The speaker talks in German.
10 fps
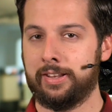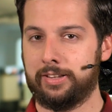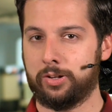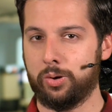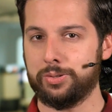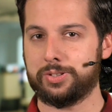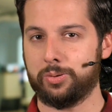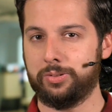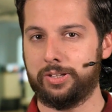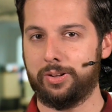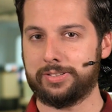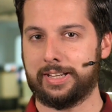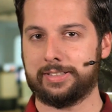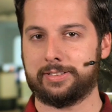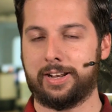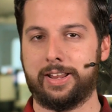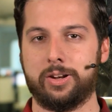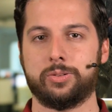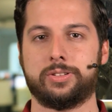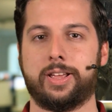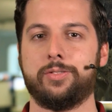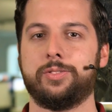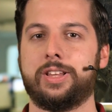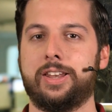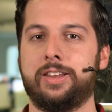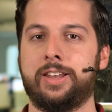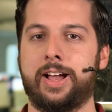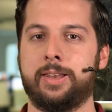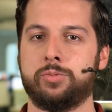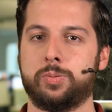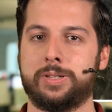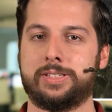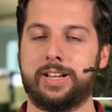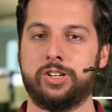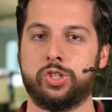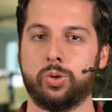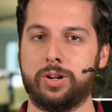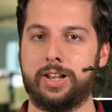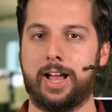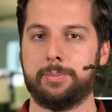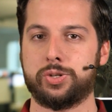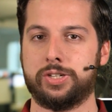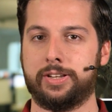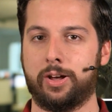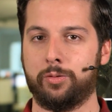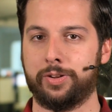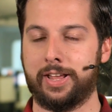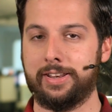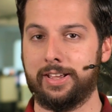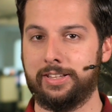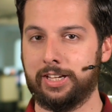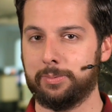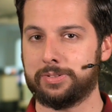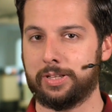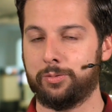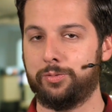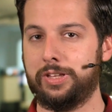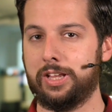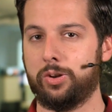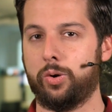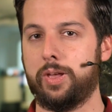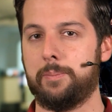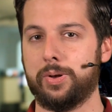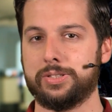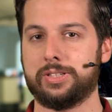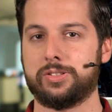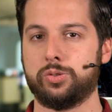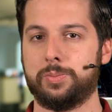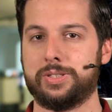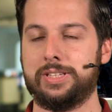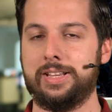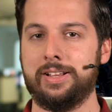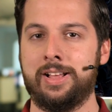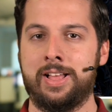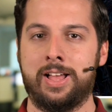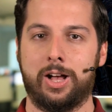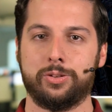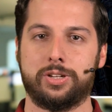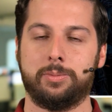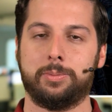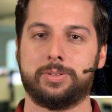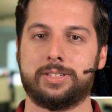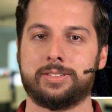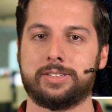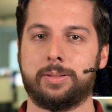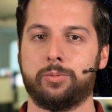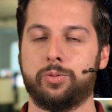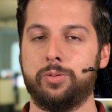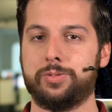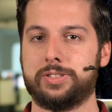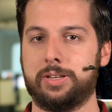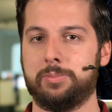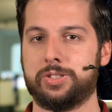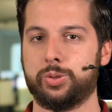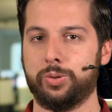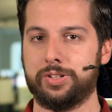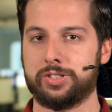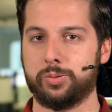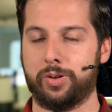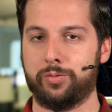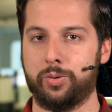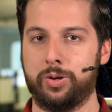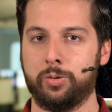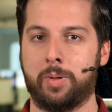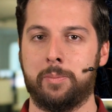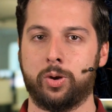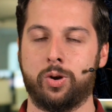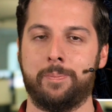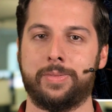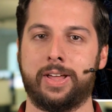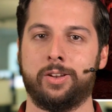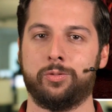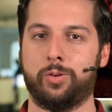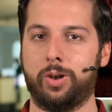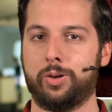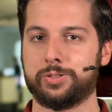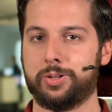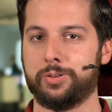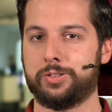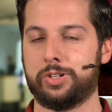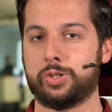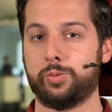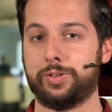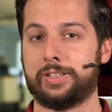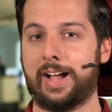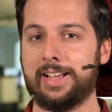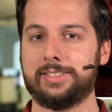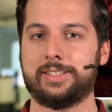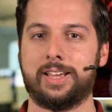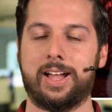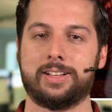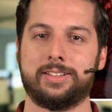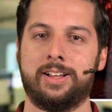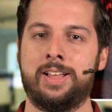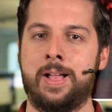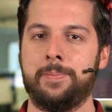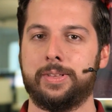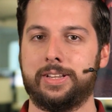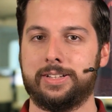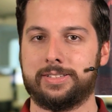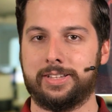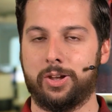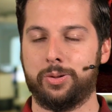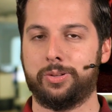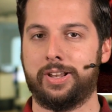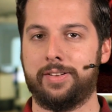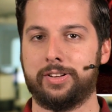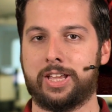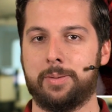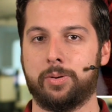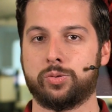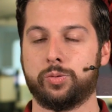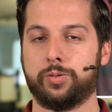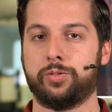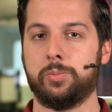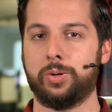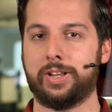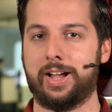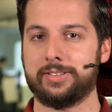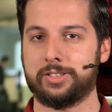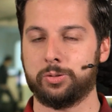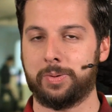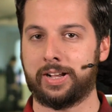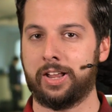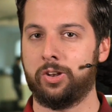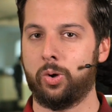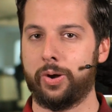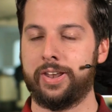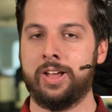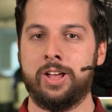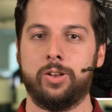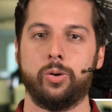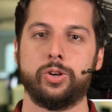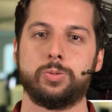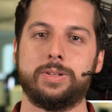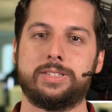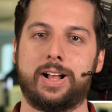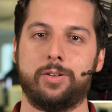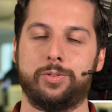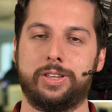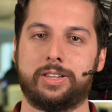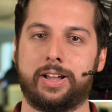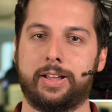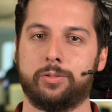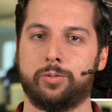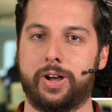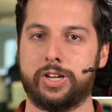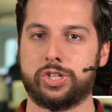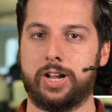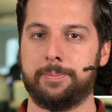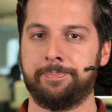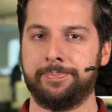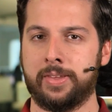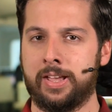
Die Ghosts und die Los Extraneros treffen dann in einem speziellen Dschungelabschnitt aufeinander. Hier gibt es dann vier neue Bosse zu besiegen. Außerdem gibt es insgesamt 15 Missionen zu erfüllen und man bekommt einen voll ausgerüsteten Stufe 30 Charakter. Der DLC erhöht den Level Cap auf Stufe 35 und man kann neun neue Spezialfähigkeiten freischalten.